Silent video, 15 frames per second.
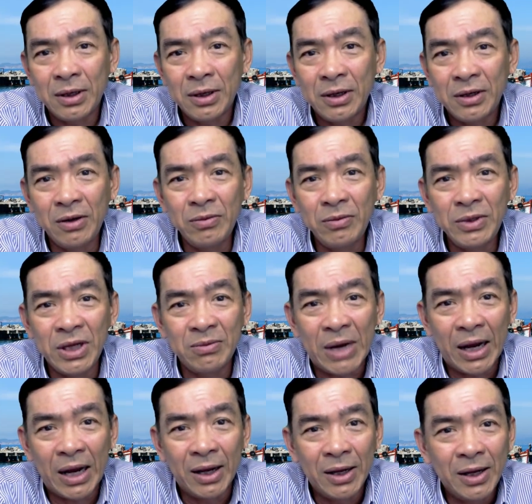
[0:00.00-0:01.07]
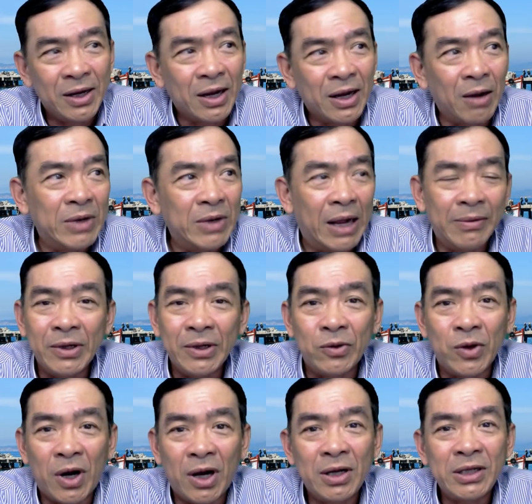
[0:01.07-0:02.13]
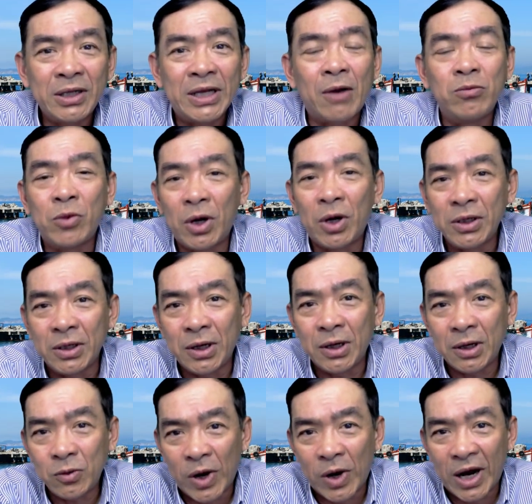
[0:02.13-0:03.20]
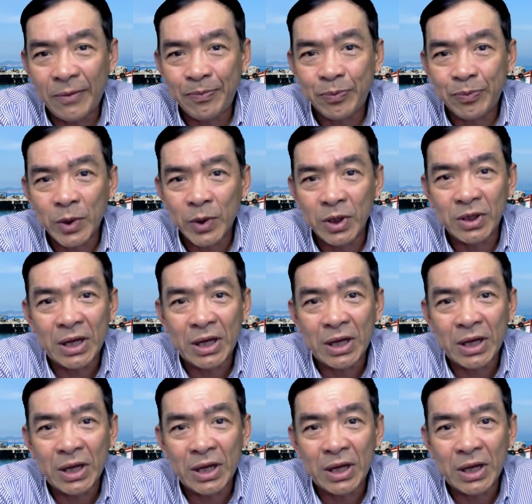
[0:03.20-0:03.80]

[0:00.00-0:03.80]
nếu như mà không làm cái điều đó nó sẽ không có được kết quả người ta đã